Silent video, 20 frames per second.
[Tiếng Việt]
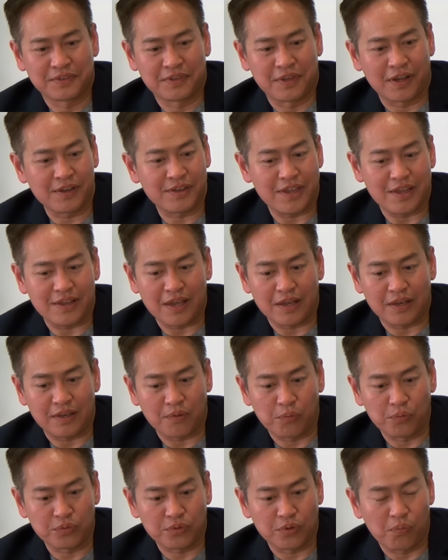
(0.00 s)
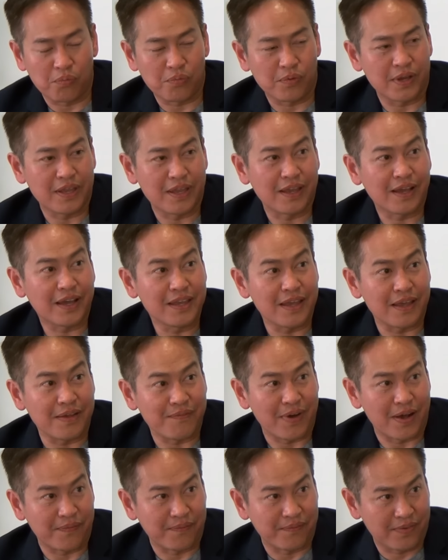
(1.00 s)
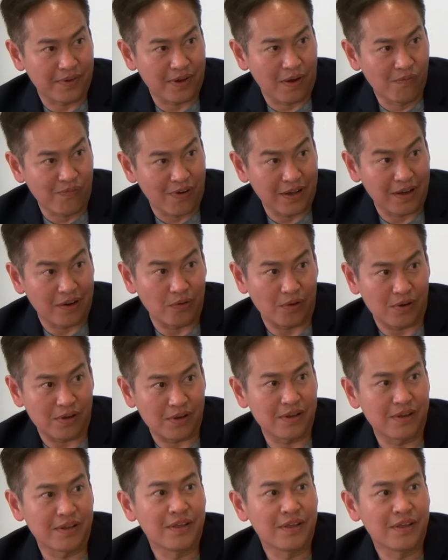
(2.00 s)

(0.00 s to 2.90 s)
những cái chuyện về thủ tục hay những cái gì mà không phải là luật